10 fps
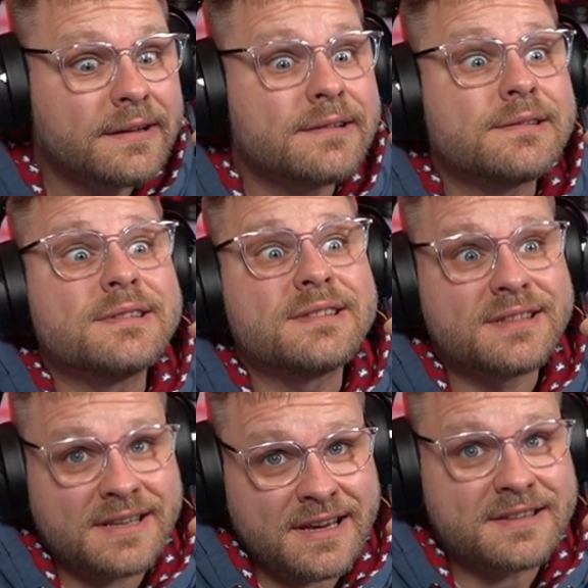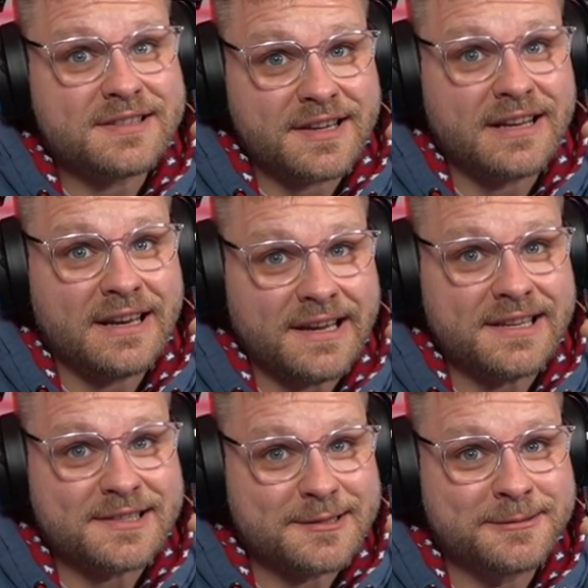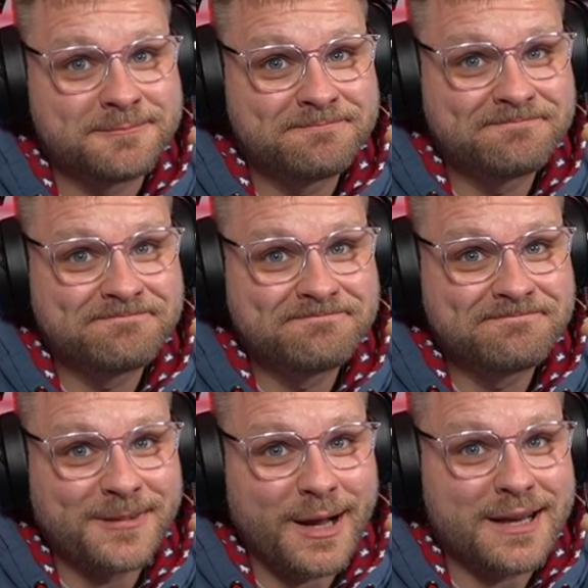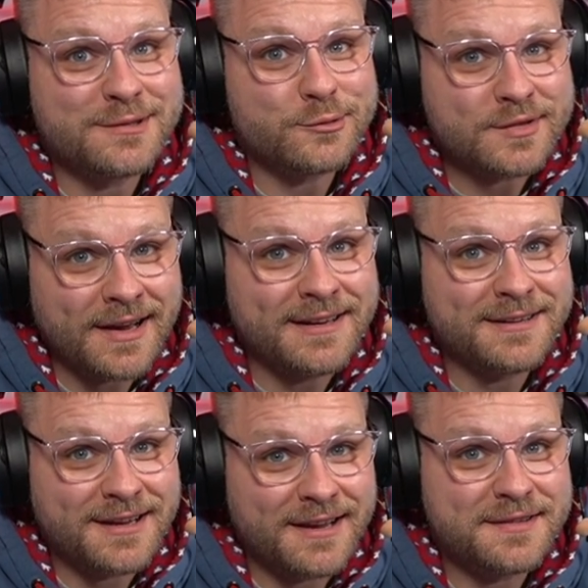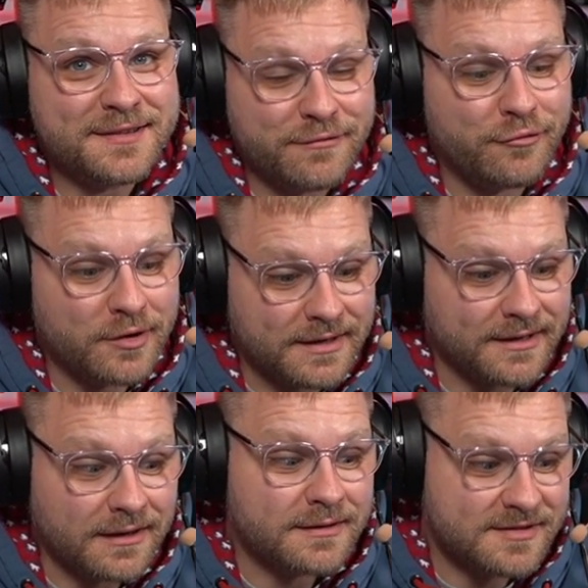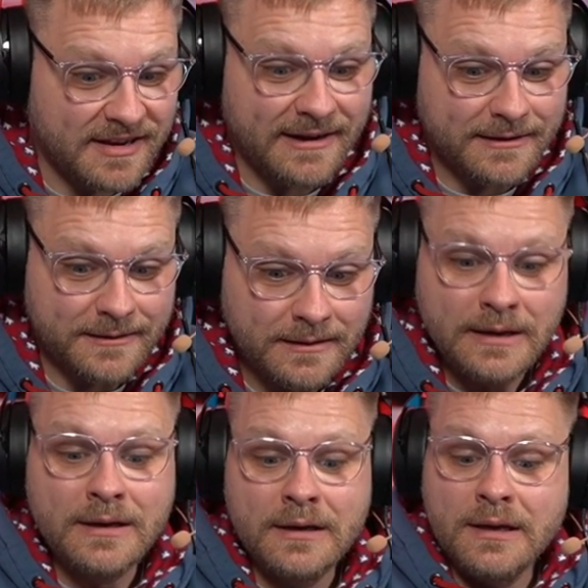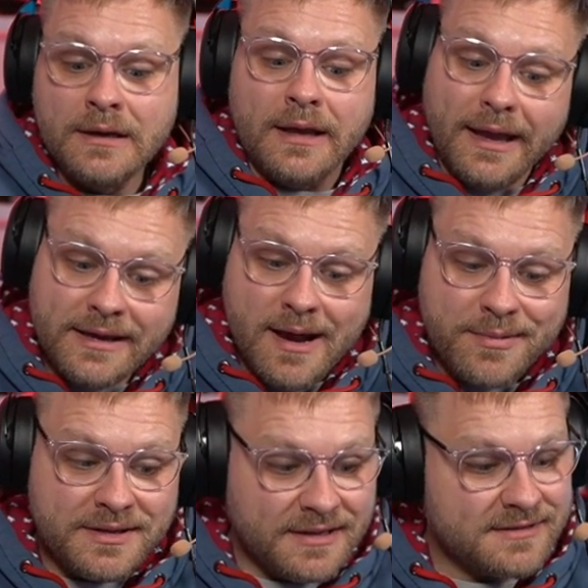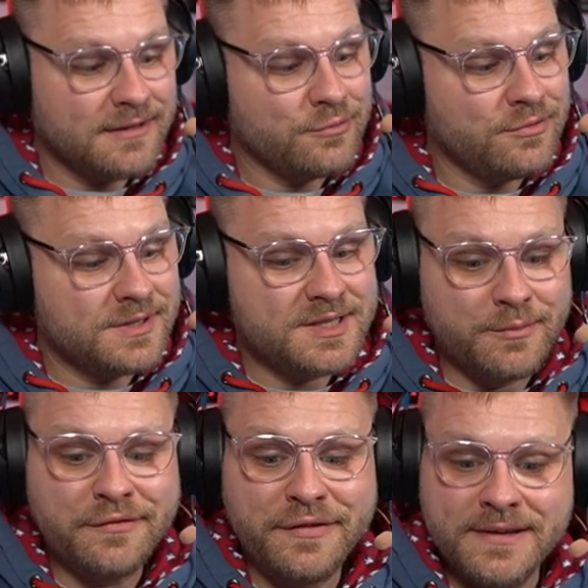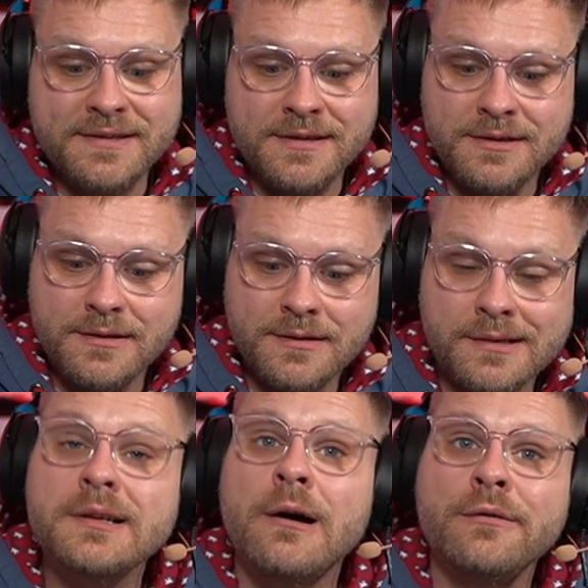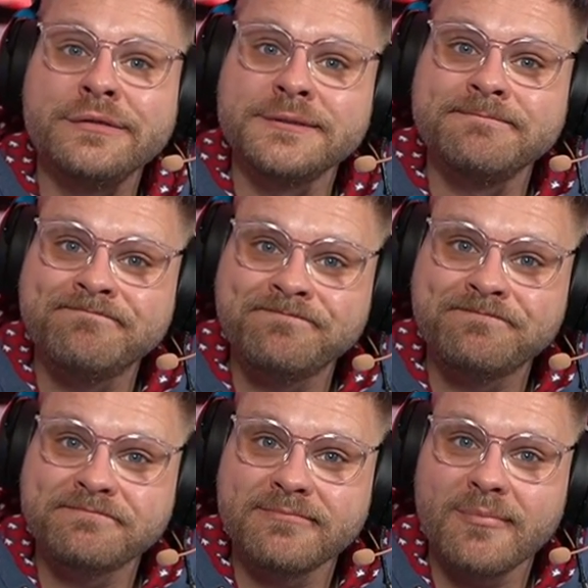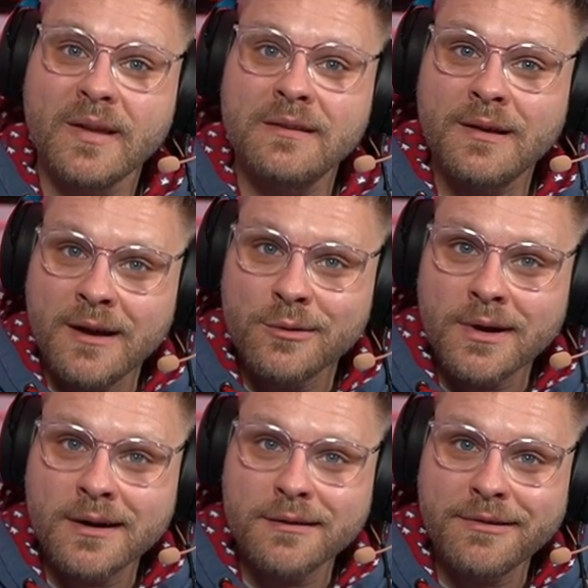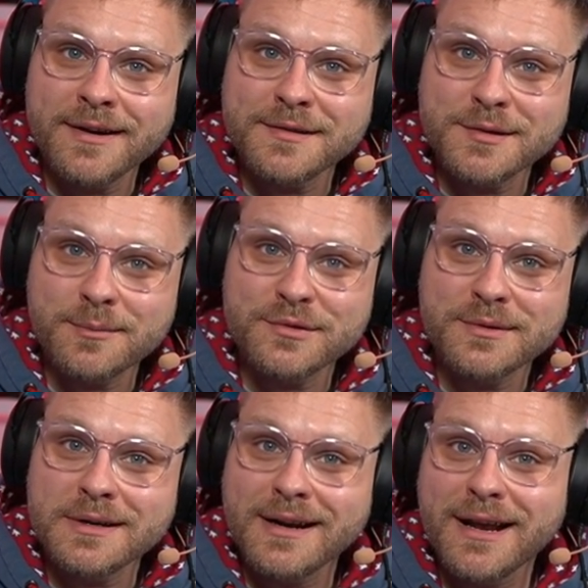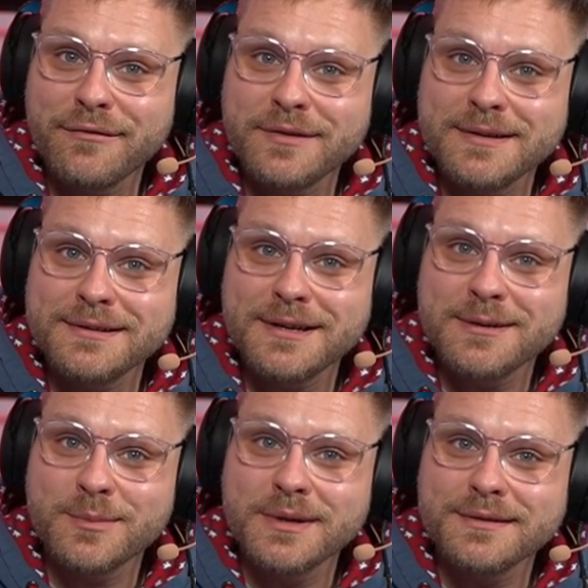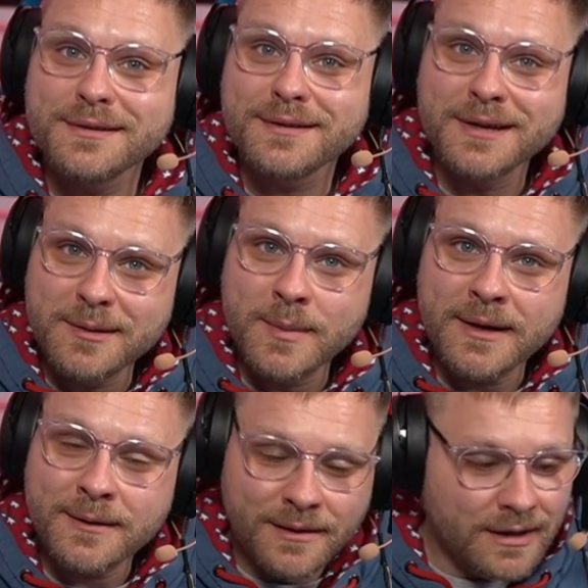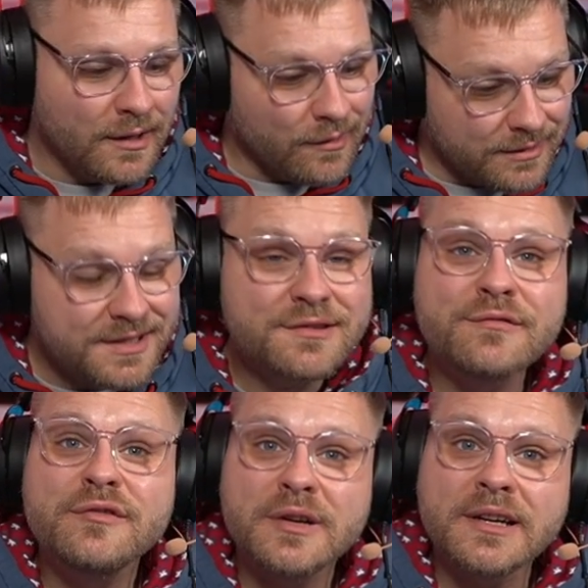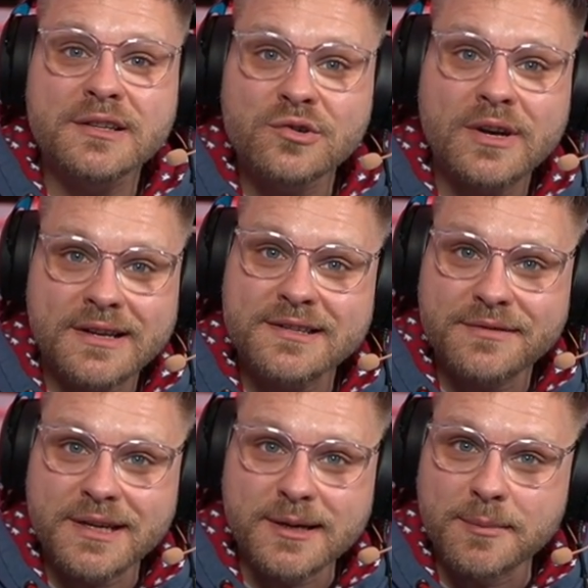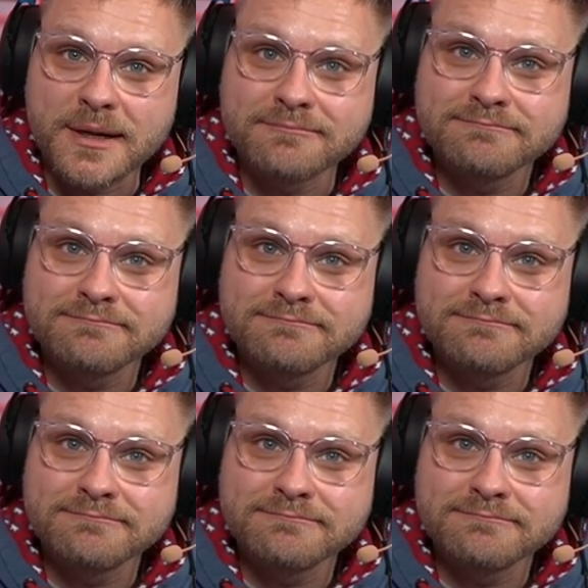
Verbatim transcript: sehr, sehr leise. Also Silent heißt da wirklich Silent. Ich habe die Tastatur 47 äh, getauft. Der eine oder andere weiß, ich habe so eine kleine Affinität mit äh, Hitman und die ist wirklich so leise wie Hitman.